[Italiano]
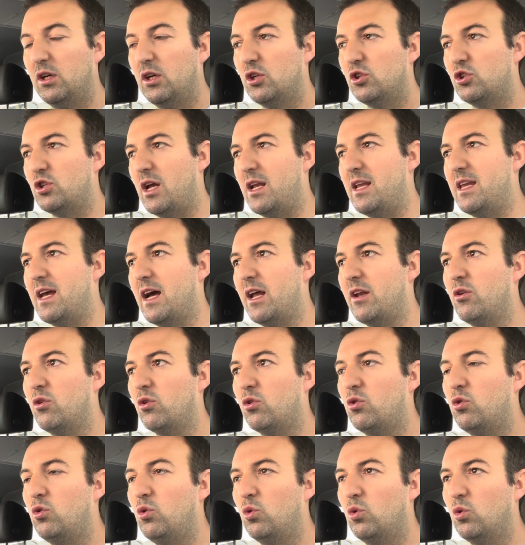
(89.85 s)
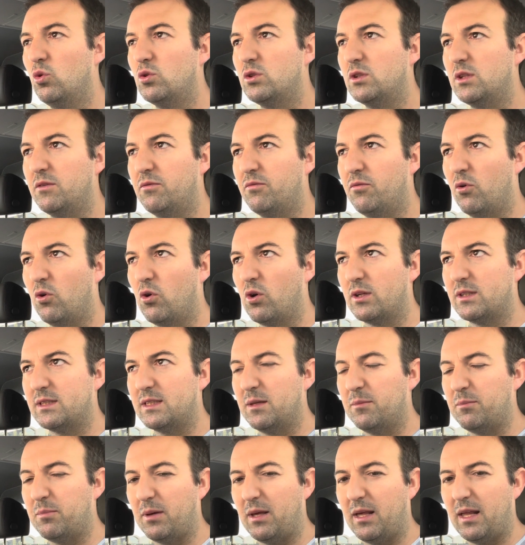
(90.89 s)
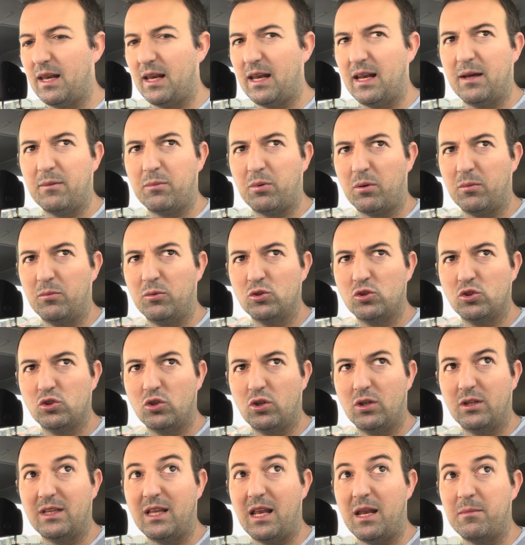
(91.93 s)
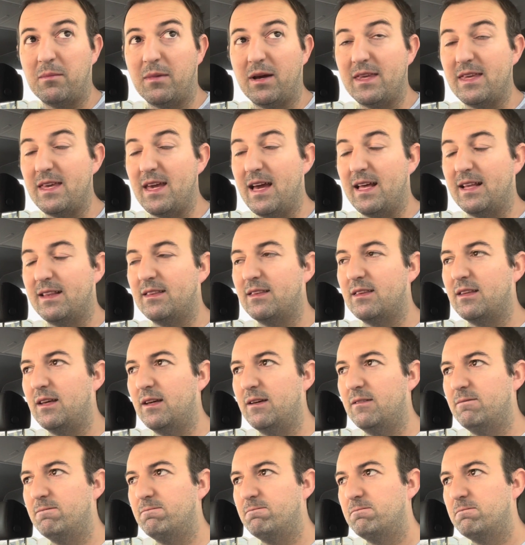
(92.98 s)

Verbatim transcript: cioè li hanno chiusi forse per la promozione delle magliette